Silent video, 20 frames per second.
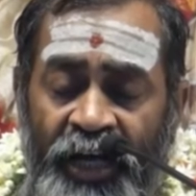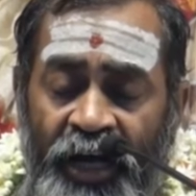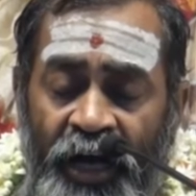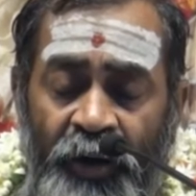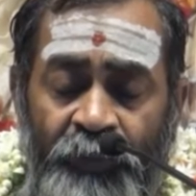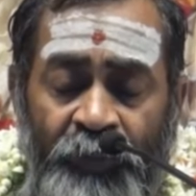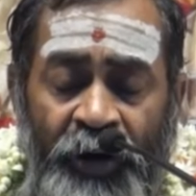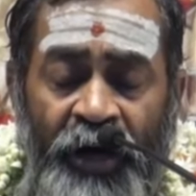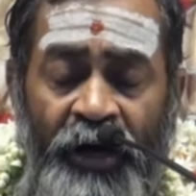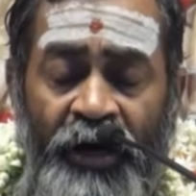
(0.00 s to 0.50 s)

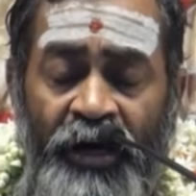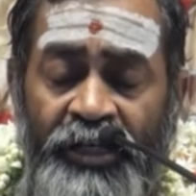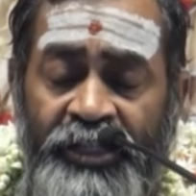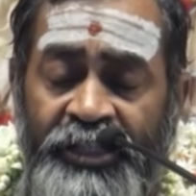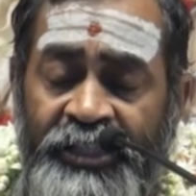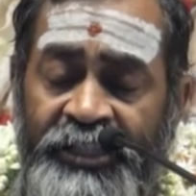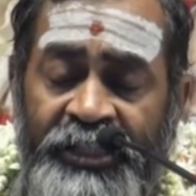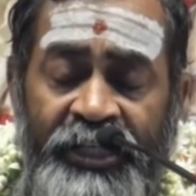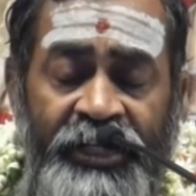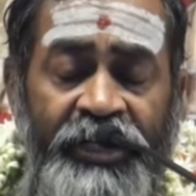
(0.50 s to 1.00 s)

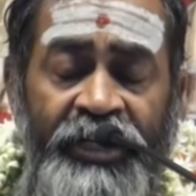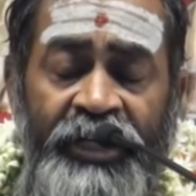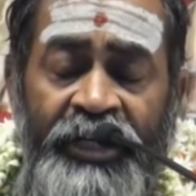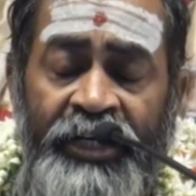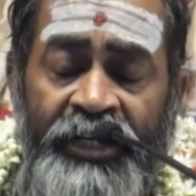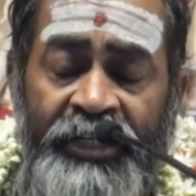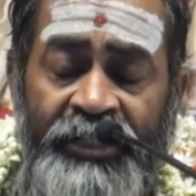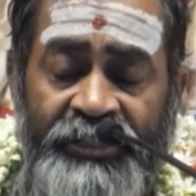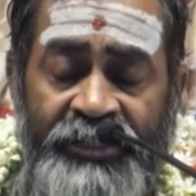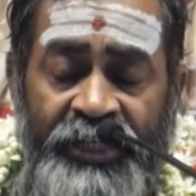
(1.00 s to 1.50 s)
కామాక్షి
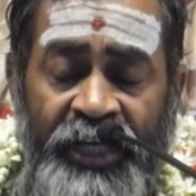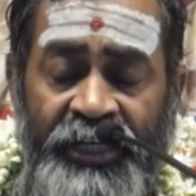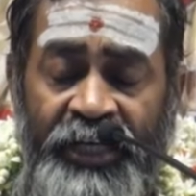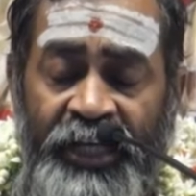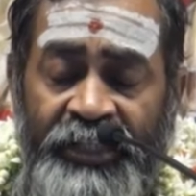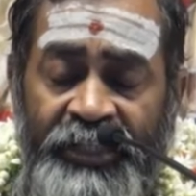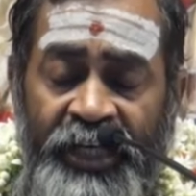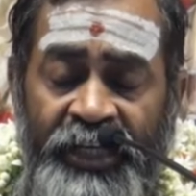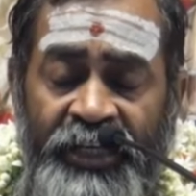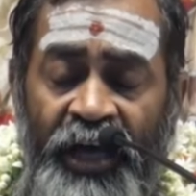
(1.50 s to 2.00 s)
జయ
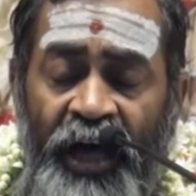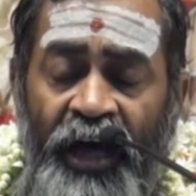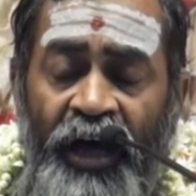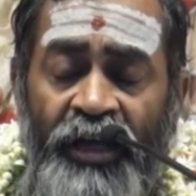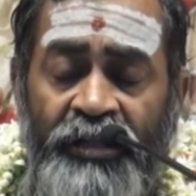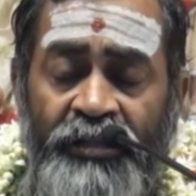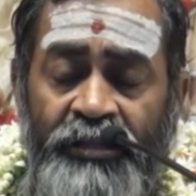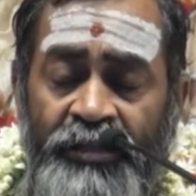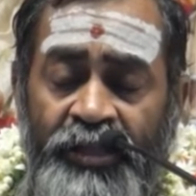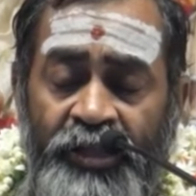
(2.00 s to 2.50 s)

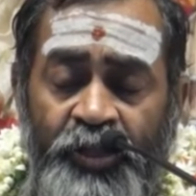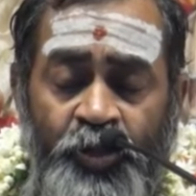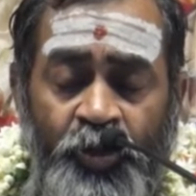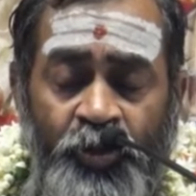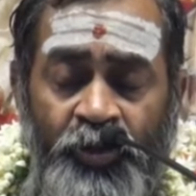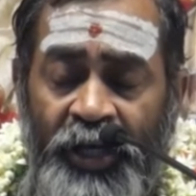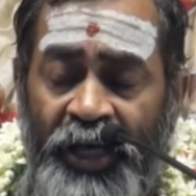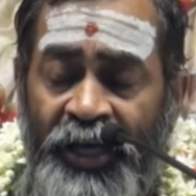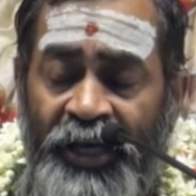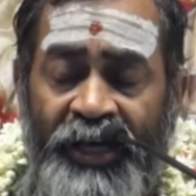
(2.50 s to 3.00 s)

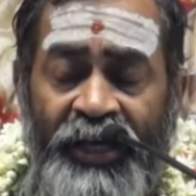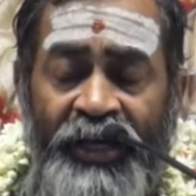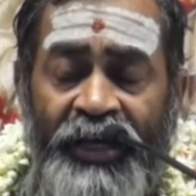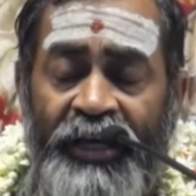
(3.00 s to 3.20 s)
జయాద్రిసుతే